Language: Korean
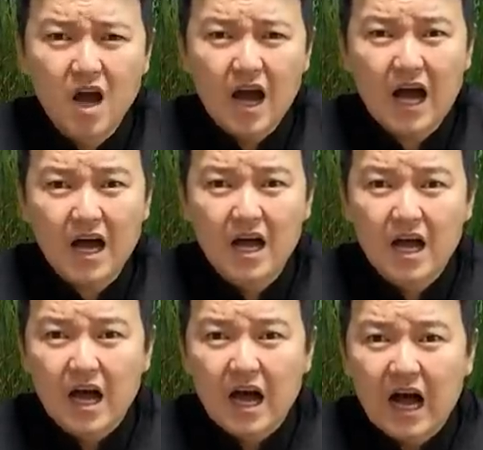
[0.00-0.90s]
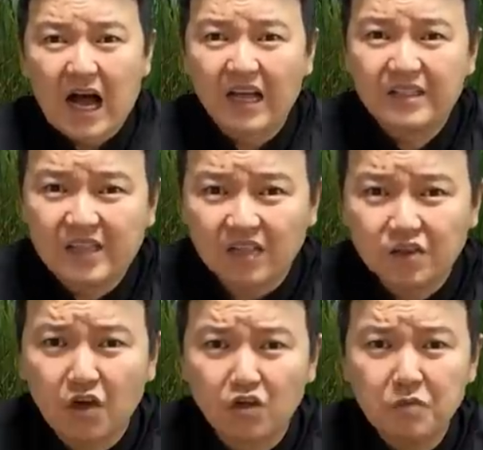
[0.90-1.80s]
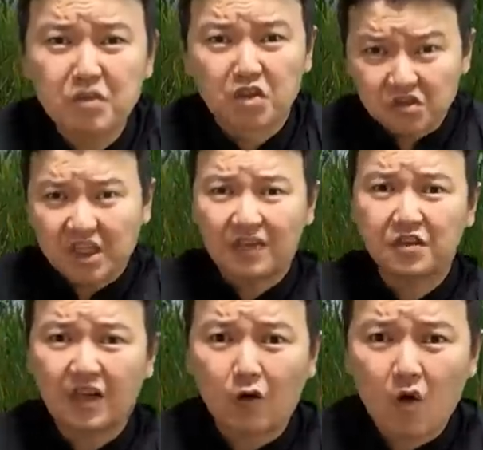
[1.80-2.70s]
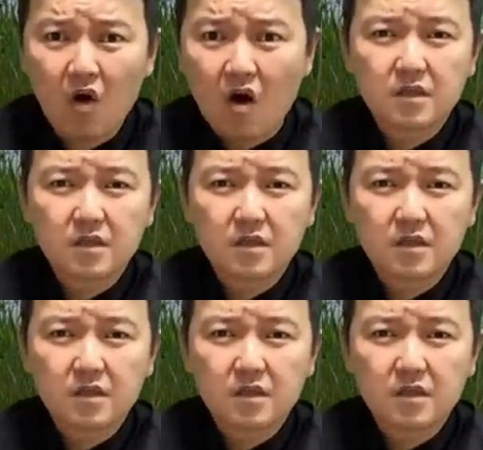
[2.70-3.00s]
하, 하이사즈 아, 형님이 전사하셨다고?